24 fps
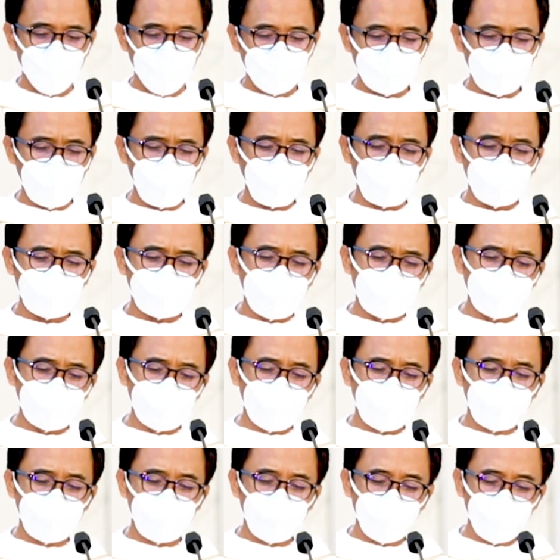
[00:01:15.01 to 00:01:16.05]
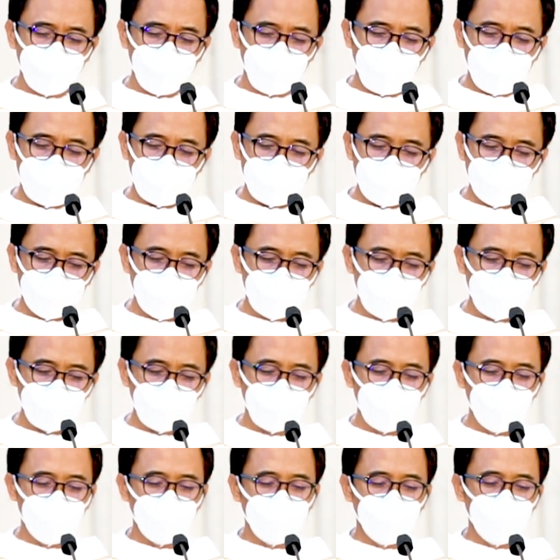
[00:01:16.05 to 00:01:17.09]
sampai saat itu para
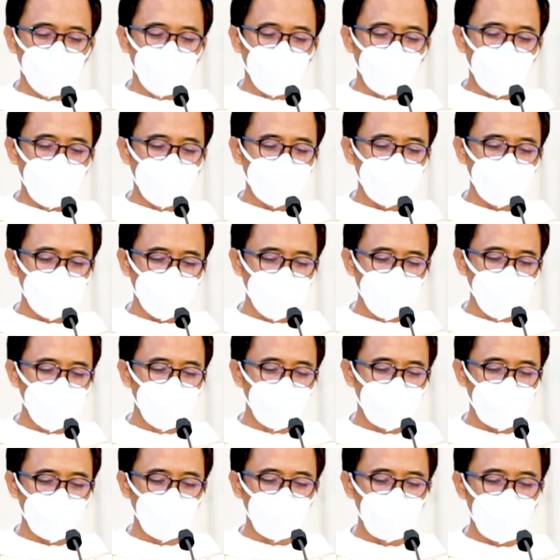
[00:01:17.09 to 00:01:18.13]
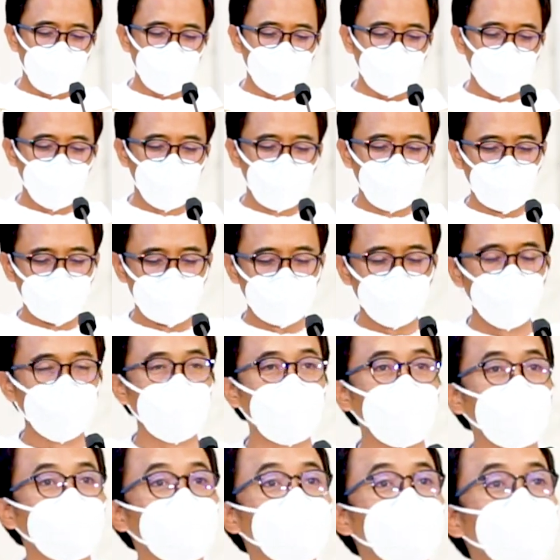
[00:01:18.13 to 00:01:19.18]
Yesuit masih merupakan
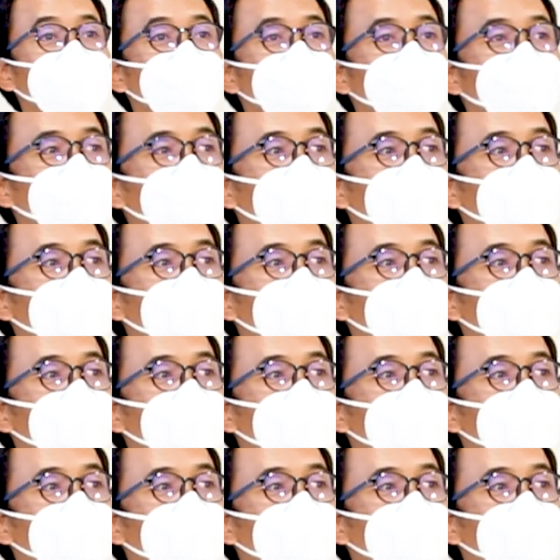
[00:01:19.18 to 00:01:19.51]
bagian